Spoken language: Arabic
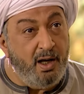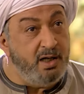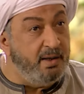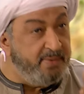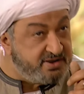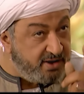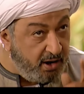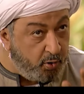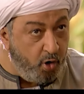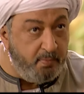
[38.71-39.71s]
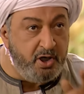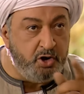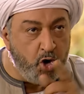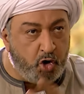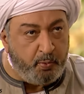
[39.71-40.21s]
أنا بس اللي أقول مين
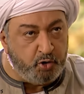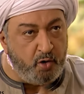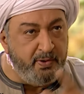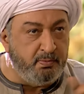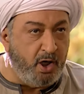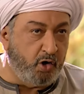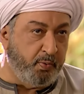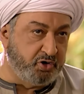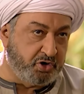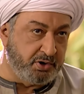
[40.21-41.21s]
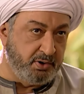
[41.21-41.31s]
يقبض ومين ما يقبضش